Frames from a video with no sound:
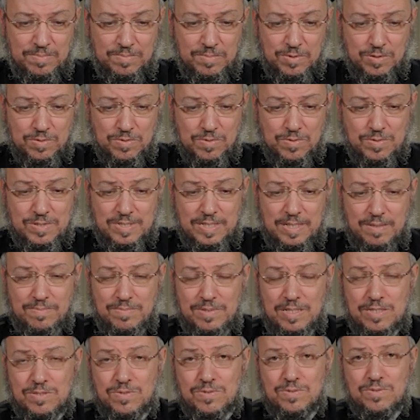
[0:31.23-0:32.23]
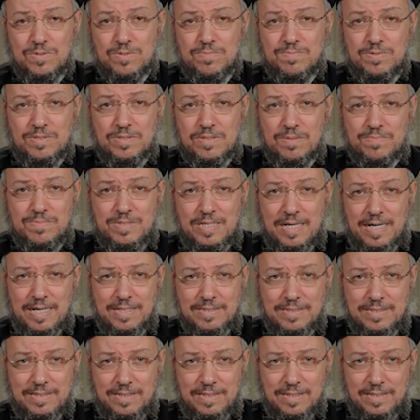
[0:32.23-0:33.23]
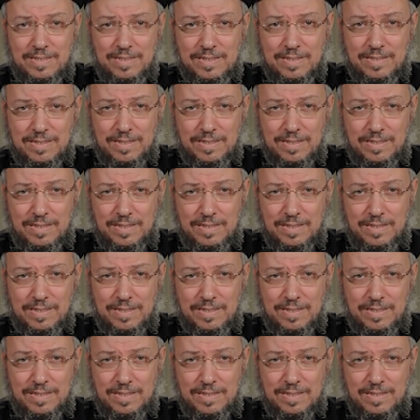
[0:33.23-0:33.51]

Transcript: بطرس لم يذكر طبيعتين